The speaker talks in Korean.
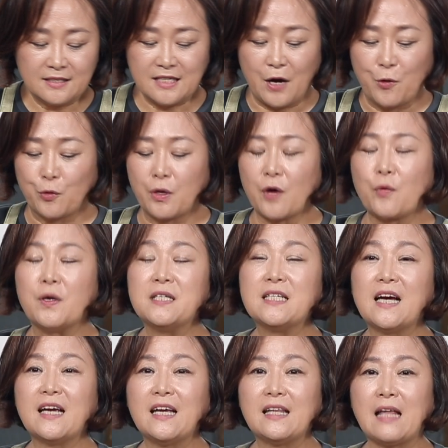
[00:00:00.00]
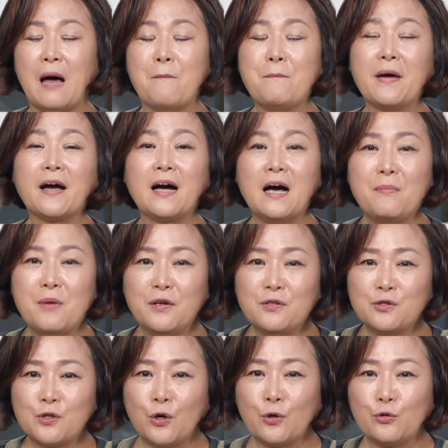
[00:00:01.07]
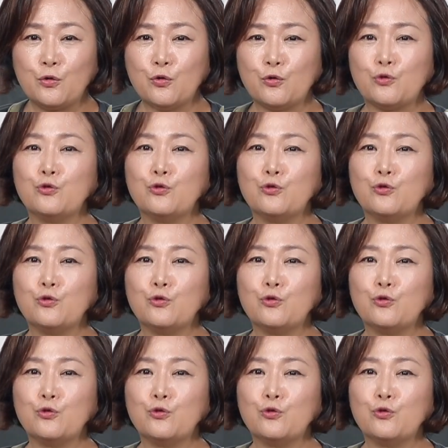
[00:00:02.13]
자 이렇게 굉장히 담백하면서도